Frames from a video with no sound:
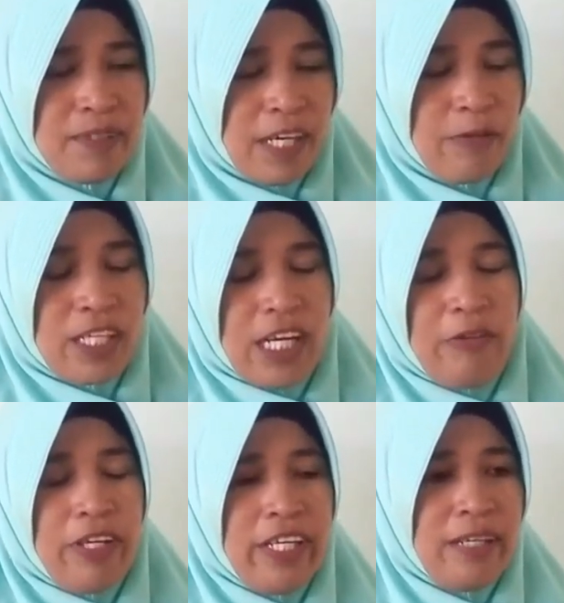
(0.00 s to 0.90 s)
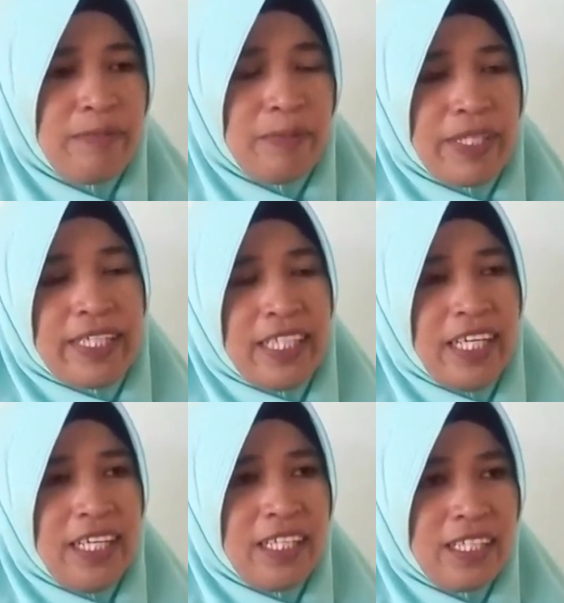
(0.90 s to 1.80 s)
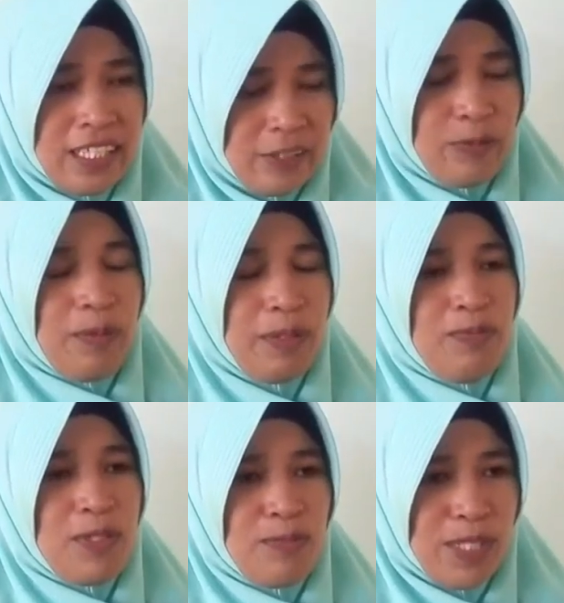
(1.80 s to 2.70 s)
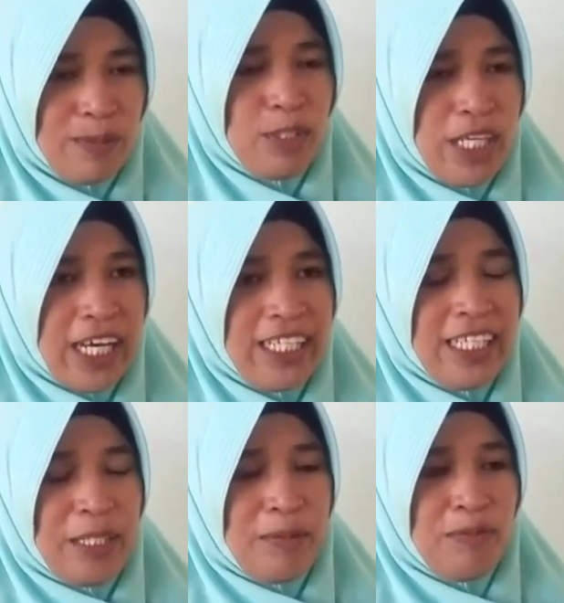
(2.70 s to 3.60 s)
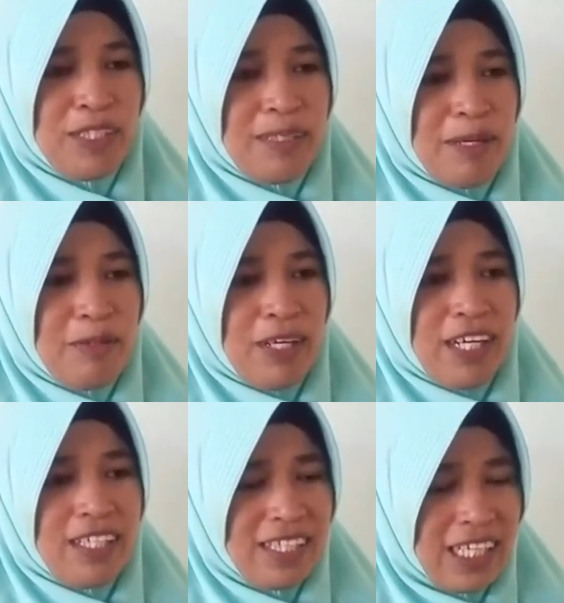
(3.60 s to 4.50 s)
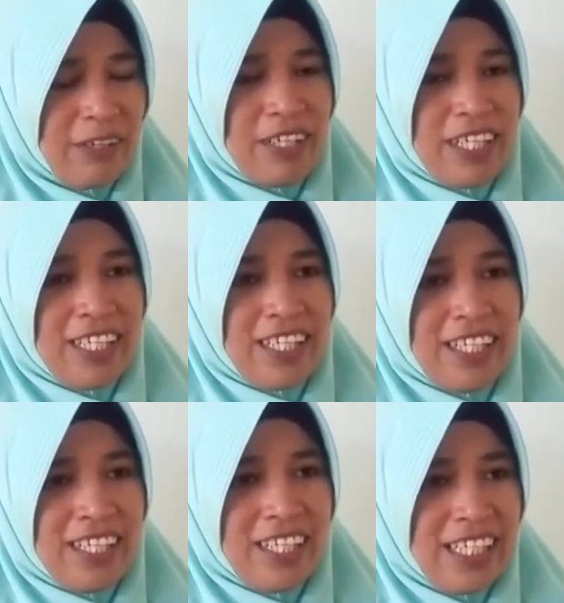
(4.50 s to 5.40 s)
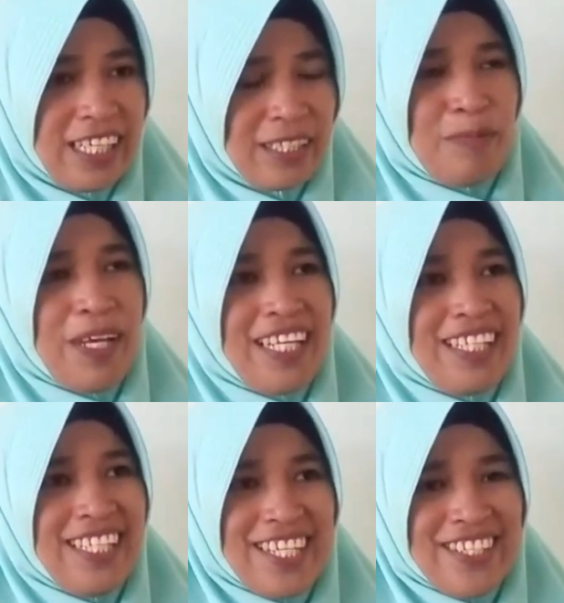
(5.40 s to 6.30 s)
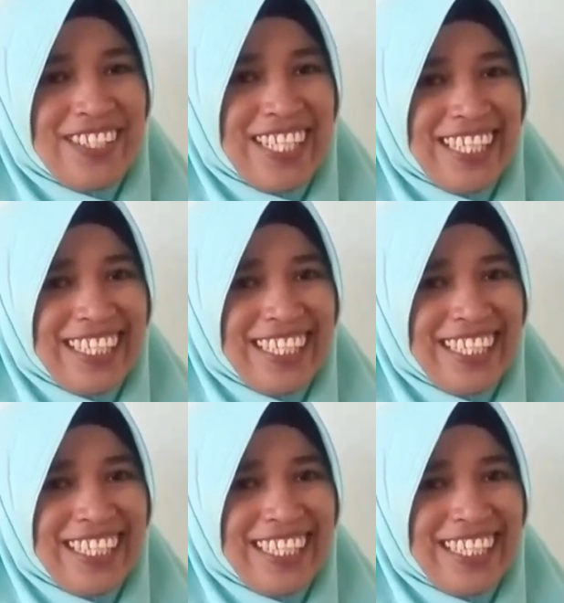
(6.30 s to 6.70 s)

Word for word: kawan-kawan dan pemerintah ya, optimis mudah-mudahan bisa bawa Singkawang ke yang terbaik di nasional.